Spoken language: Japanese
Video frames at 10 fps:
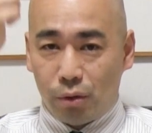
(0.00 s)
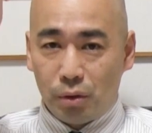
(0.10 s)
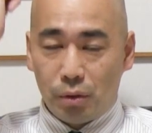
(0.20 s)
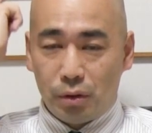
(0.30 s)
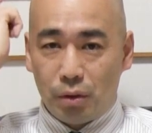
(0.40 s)
行し
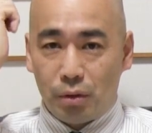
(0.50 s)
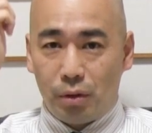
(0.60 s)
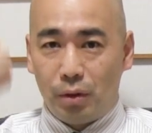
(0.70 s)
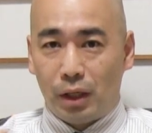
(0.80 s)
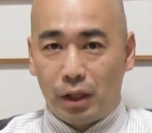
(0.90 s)
ようとしてるっ
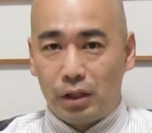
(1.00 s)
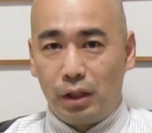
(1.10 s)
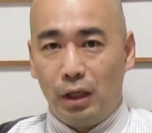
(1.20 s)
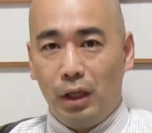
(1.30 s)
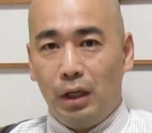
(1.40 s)
ていう
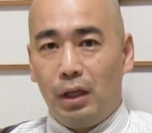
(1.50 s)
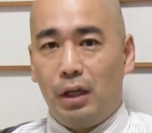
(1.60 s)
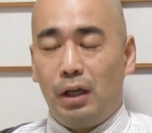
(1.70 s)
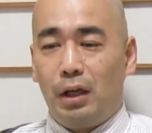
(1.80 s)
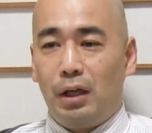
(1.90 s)
話、
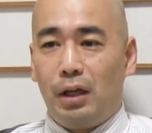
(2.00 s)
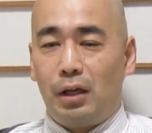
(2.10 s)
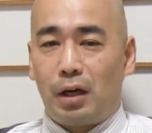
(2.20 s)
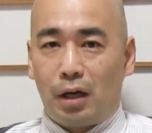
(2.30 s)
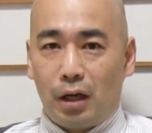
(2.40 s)

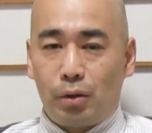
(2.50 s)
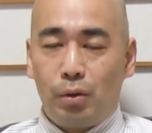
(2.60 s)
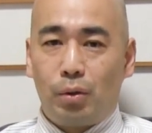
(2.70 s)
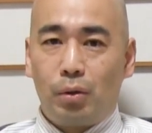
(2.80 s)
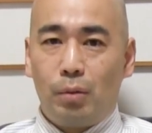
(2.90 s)
えー、だから
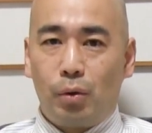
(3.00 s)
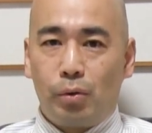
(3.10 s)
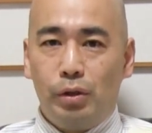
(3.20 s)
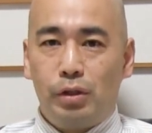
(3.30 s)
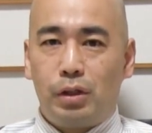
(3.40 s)
ということでも
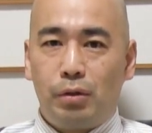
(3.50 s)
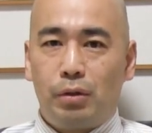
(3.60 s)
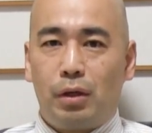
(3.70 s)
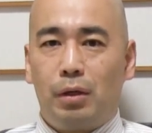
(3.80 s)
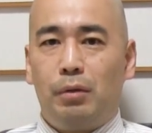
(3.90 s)
食いついちゃう
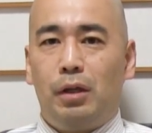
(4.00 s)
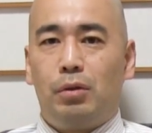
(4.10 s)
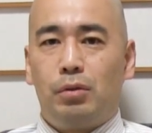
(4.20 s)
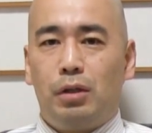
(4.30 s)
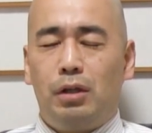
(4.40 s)
人が
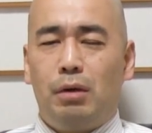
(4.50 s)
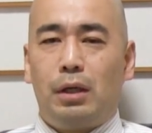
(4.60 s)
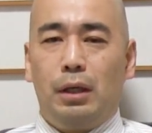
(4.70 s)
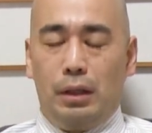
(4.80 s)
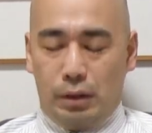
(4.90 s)
ネット上にいるわ
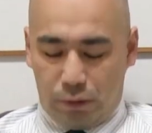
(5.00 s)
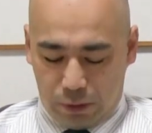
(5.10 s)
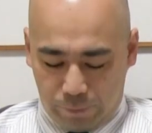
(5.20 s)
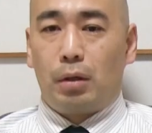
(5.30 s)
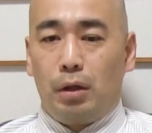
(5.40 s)
けですよ
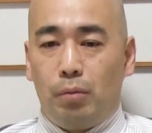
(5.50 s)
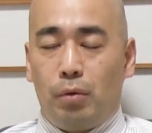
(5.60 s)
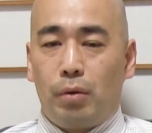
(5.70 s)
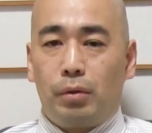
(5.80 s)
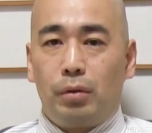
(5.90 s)
ね。陰
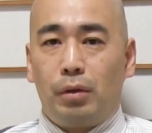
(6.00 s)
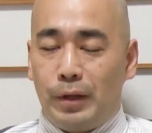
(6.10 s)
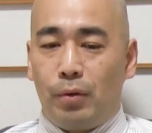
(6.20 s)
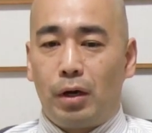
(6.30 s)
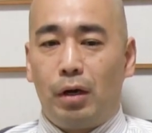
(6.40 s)
謀論っていうの
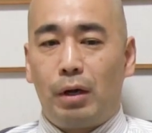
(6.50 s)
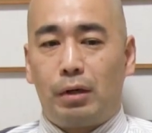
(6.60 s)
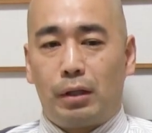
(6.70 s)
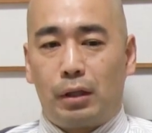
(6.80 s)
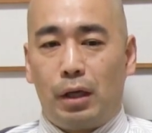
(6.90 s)
は日本が
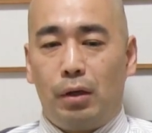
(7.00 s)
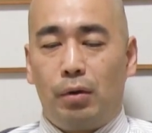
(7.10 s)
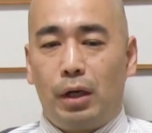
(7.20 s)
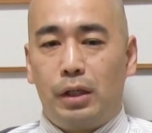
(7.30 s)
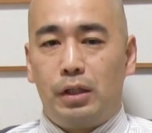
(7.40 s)
悪かった、日
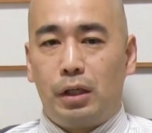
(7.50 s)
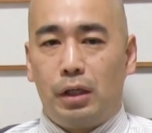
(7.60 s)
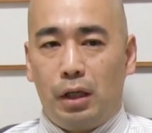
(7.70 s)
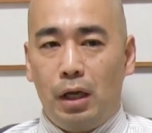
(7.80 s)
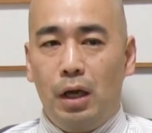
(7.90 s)
本が歴史
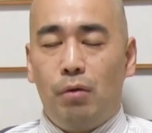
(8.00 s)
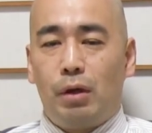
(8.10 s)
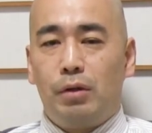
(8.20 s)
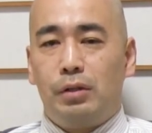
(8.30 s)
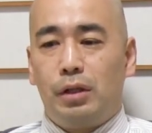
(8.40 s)
的にね、
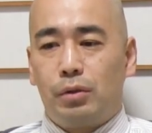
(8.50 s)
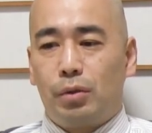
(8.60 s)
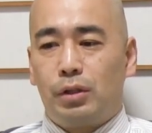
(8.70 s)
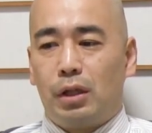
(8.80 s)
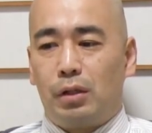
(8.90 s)
悪い戦争
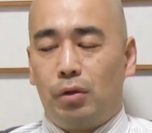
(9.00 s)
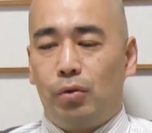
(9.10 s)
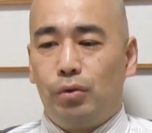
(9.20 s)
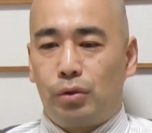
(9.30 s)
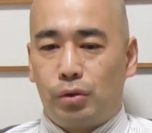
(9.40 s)
をしたっていう
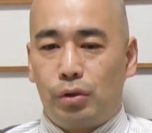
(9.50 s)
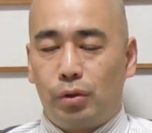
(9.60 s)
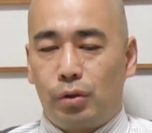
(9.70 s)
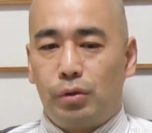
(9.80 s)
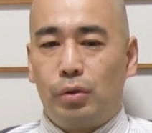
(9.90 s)
のを払拭しよ
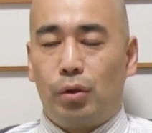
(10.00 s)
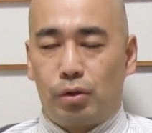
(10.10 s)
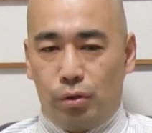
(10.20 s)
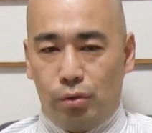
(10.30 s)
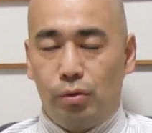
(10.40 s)
うとする保
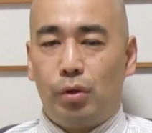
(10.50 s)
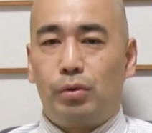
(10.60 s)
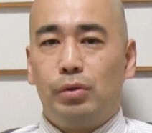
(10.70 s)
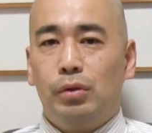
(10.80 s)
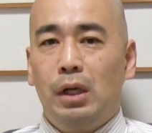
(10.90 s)
守、右
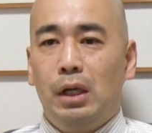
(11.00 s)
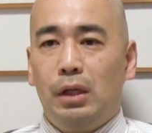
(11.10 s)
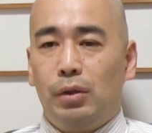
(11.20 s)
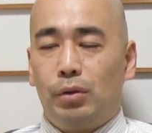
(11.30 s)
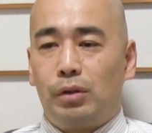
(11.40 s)

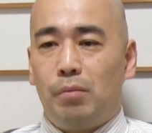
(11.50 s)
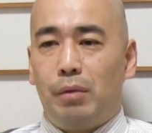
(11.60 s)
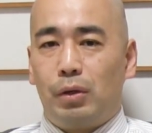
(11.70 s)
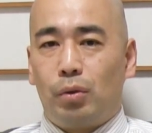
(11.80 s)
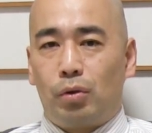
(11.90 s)
翼の専
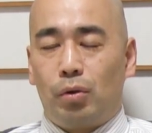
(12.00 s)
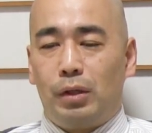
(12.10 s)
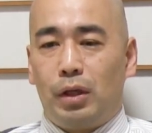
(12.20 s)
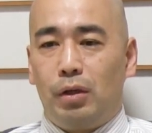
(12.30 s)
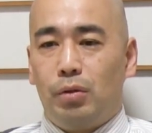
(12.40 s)
売特許
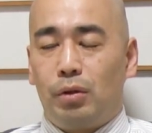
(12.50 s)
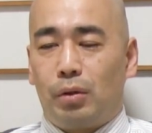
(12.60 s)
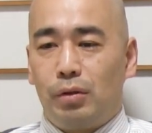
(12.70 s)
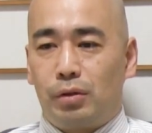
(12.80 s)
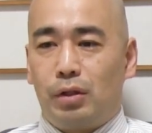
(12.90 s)
みたいに言う人
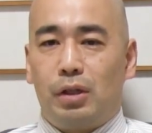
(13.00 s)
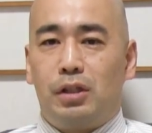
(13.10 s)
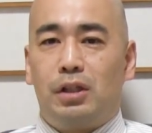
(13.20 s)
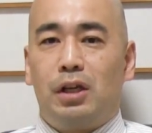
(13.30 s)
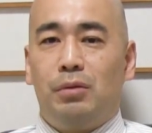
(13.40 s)
がいるんですけど、いや
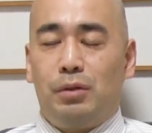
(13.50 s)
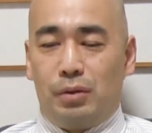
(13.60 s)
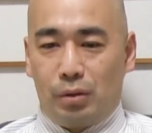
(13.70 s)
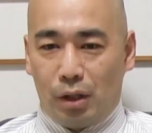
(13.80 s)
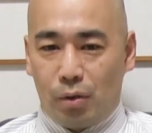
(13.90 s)
違うんで
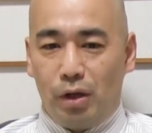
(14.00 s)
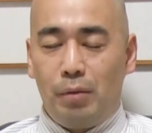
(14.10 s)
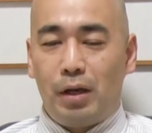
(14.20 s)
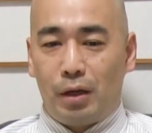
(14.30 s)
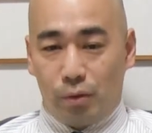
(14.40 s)
すよ。結構
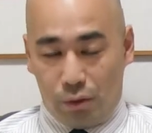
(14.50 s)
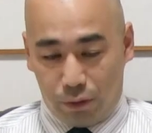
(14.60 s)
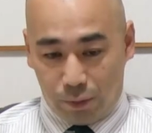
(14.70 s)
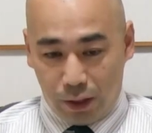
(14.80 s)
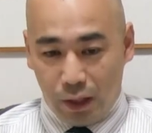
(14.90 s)
リベラルの
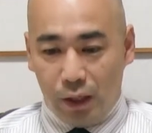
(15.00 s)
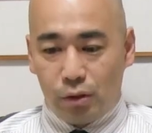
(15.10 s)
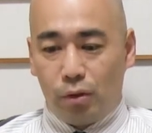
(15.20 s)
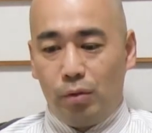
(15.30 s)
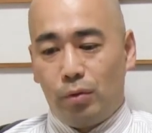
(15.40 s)
人もね、
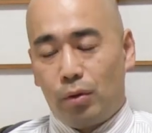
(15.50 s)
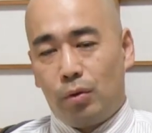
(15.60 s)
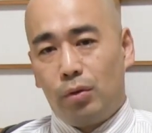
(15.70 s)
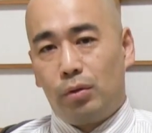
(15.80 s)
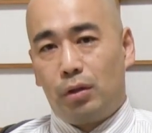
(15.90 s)
そういう陰謀
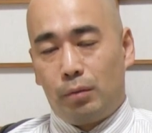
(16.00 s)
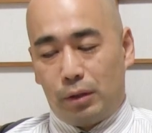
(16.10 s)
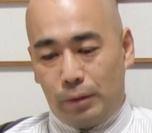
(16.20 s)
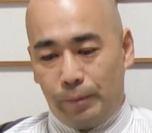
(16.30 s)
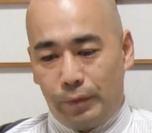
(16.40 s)
論を言ってま
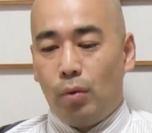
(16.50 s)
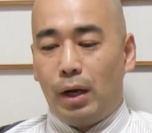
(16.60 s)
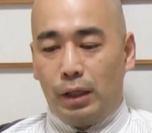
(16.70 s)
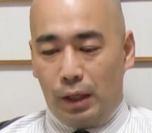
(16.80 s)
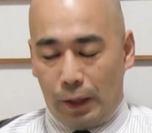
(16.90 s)
す。と
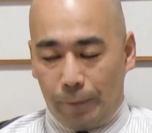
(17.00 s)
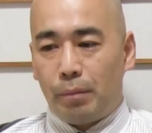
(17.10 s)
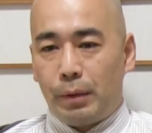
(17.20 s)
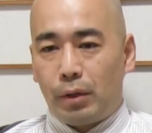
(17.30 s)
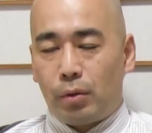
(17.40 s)
はいえ、
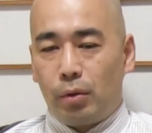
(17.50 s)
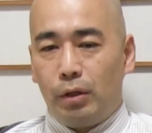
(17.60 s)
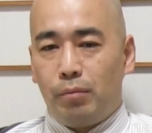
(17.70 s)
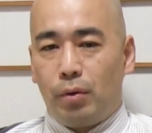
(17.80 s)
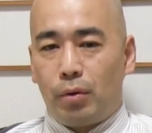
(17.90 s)
やっぱりこう
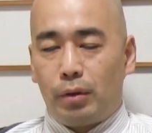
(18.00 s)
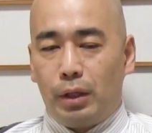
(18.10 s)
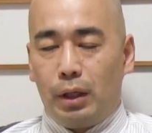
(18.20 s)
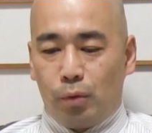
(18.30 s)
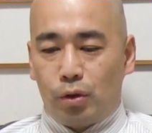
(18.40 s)
陰謀論
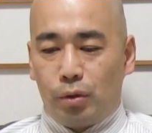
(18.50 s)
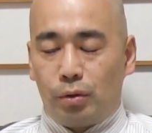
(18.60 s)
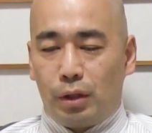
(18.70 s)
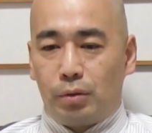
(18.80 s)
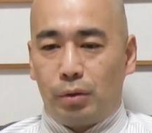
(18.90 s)
で気持ちよ
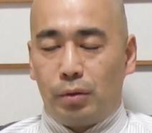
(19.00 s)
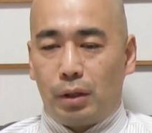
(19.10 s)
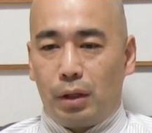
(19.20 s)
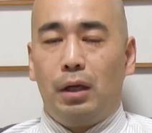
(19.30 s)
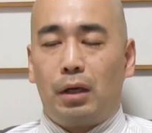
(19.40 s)
くなるという
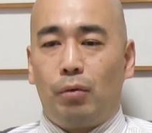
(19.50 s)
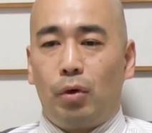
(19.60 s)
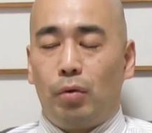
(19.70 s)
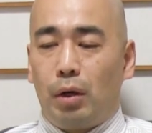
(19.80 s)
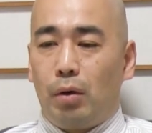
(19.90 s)
か、なんか
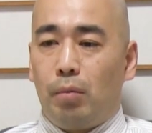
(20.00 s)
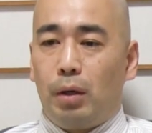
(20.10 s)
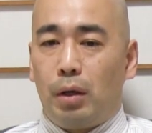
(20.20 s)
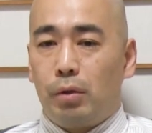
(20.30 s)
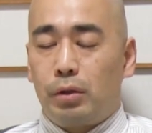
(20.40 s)
俺はお
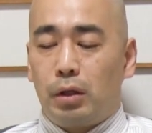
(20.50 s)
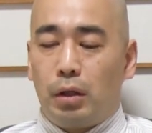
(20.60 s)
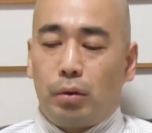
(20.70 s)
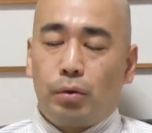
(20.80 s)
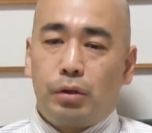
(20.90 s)
前らの知ら
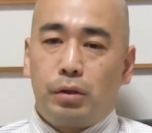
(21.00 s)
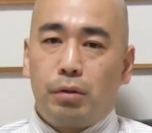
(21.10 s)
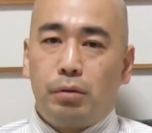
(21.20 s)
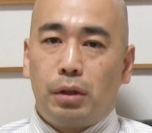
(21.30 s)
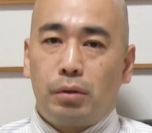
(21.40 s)
ないことを知っ
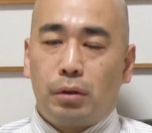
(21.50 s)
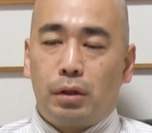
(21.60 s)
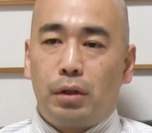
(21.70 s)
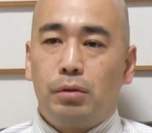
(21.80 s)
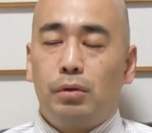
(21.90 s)
てるんだぞっ
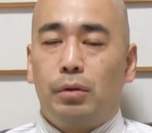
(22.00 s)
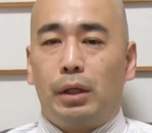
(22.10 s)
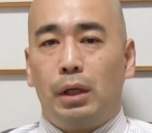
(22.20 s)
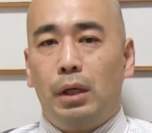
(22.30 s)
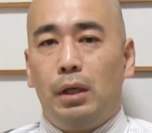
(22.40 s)
ていうよう
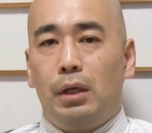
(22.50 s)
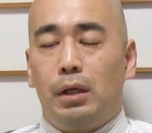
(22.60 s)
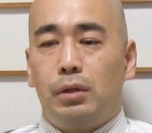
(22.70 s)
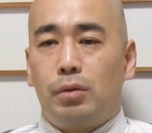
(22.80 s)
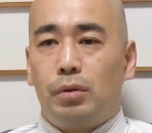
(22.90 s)
なね、
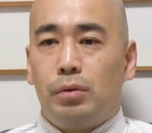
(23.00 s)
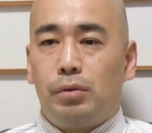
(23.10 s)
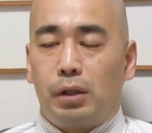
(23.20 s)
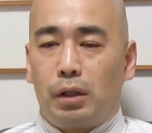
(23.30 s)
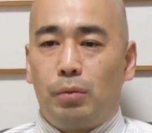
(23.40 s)
えー、そういう
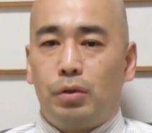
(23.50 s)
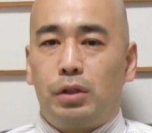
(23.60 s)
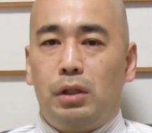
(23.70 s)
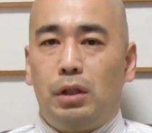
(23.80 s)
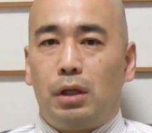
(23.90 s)
ふうな気持
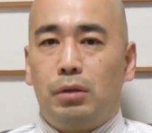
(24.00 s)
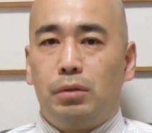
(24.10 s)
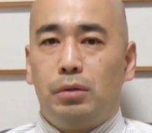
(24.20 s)
ちになる